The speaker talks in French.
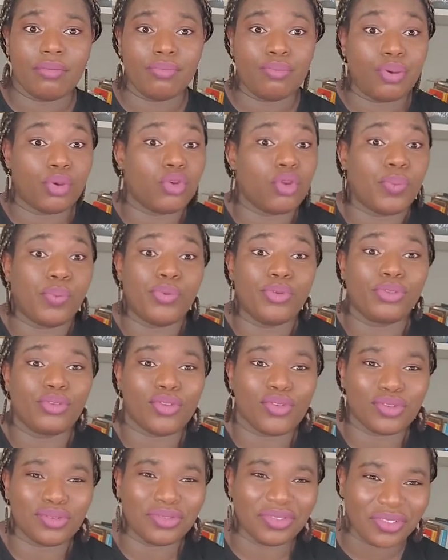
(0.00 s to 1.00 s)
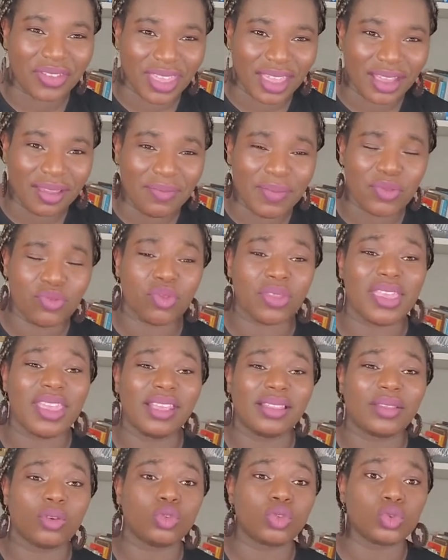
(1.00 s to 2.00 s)
peut ne plus te souffrir, mais ce qui
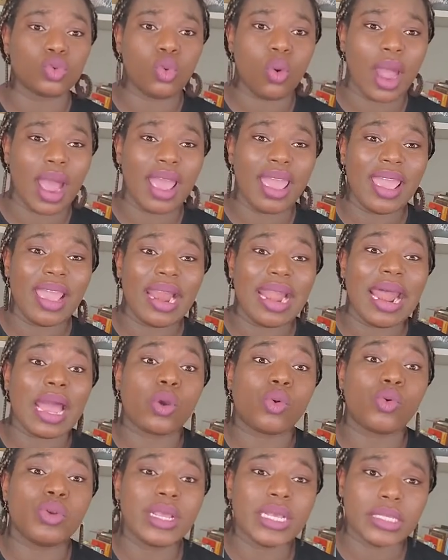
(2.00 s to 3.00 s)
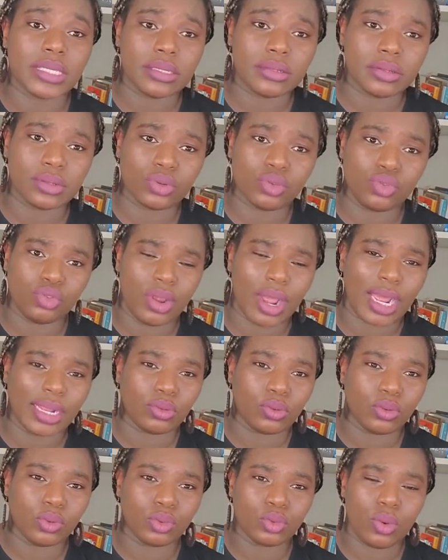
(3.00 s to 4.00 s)
est en toi, la connaissance que tu as
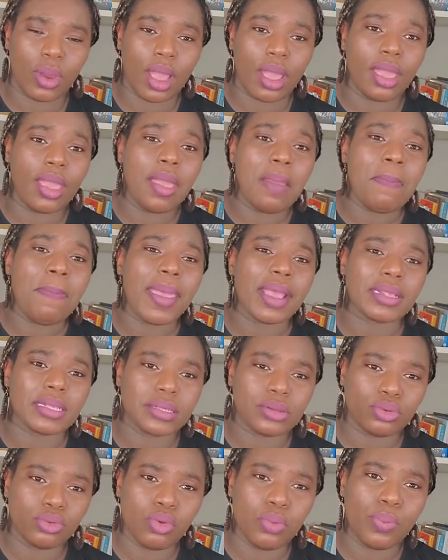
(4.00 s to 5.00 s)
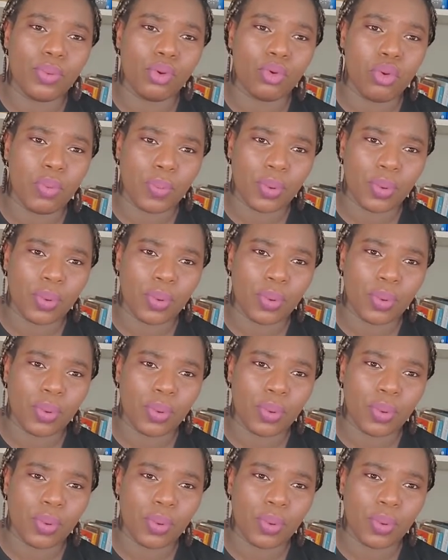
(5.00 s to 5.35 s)
en toi, personne ne peut le